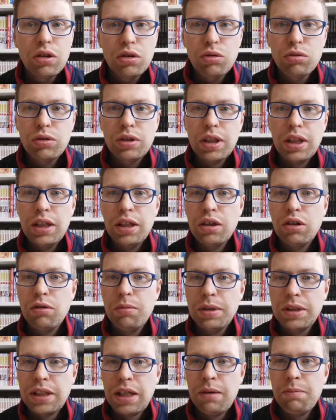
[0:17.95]
Tutti i link
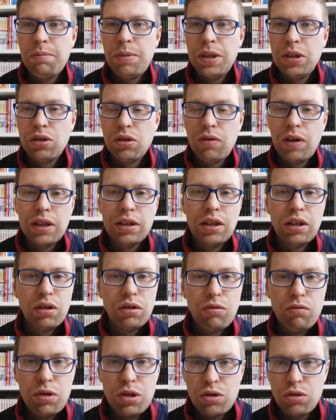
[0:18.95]
come sempre li
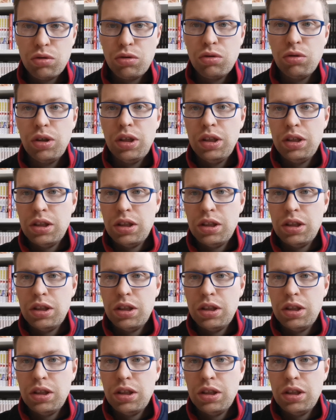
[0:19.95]
trovate qui sotto